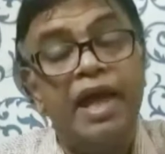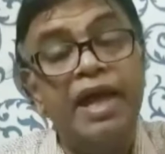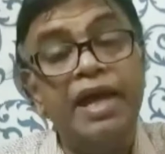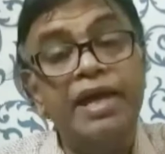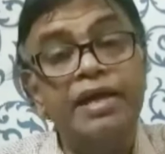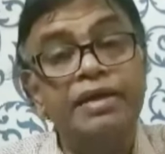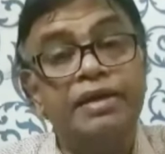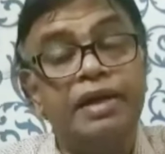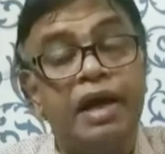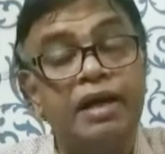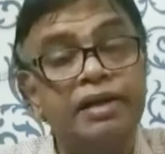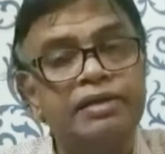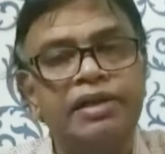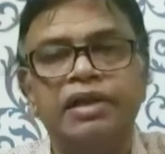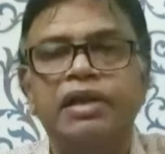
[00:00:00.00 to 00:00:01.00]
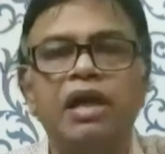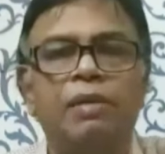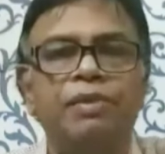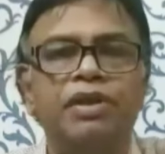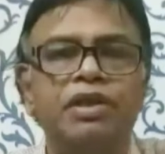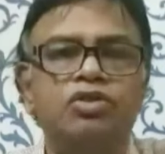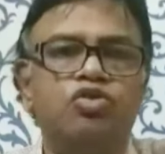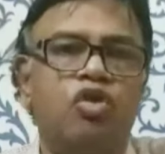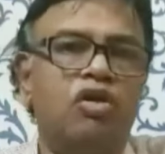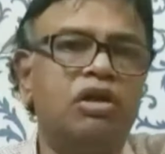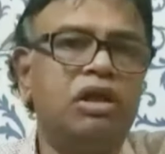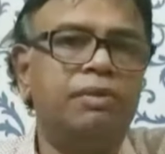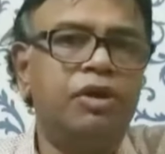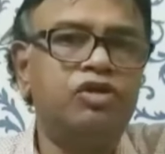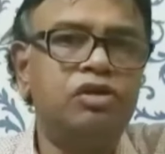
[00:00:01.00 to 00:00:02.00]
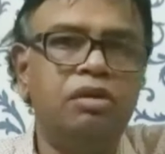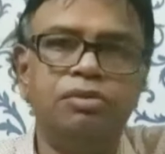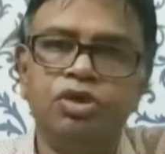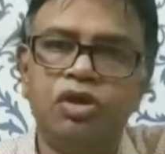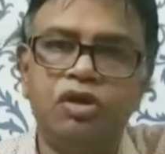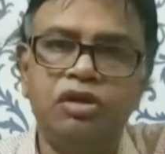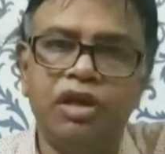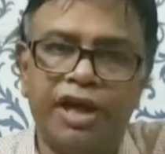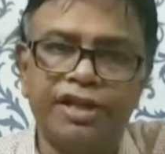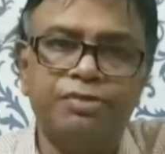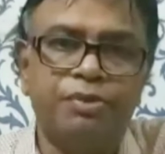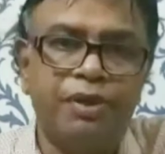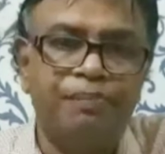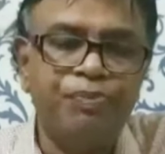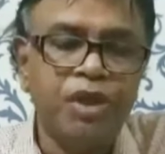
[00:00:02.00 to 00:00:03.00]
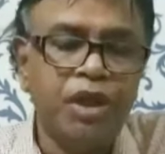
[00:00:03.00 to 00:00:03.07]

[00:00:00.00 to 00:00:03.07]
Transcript: এইখান থেকেই আমাদের স্টক নির্বাচনের বিষয়টি আসবে